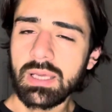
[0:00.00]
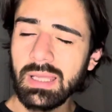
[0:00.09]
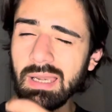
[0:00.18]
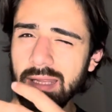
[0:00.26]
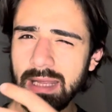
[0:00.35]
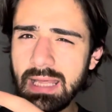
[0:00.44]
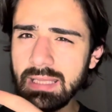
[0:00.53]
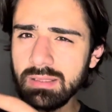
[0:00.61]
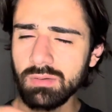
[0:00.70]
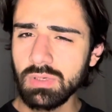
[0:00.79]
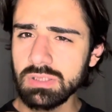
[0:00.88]

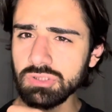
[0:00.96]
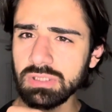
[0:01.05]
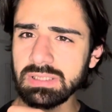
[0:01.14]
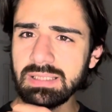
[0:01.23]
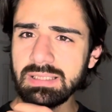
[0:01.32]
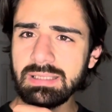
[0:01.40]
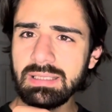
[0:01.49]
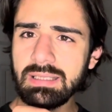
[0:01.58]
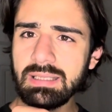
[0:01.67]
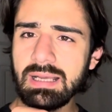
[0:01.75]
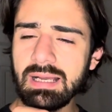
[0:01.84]
richiede una sorta
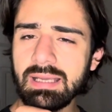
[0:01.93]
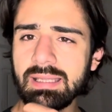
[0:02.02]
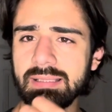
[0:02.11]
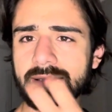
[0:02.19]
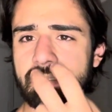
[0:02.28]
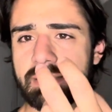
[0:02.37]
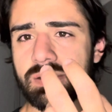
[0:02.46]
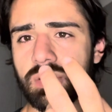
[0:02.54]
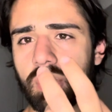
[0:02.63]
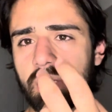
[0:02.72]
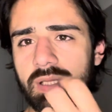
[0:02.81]
di anche
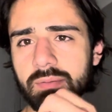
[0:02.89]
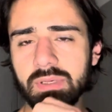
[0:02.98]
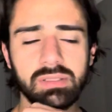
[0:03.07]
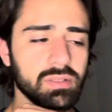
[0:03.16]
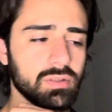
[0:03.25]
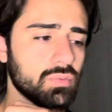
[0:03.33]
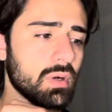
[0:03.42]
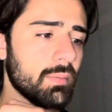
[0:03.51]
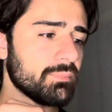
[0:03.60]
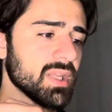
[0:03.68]
attenzione da parte tua.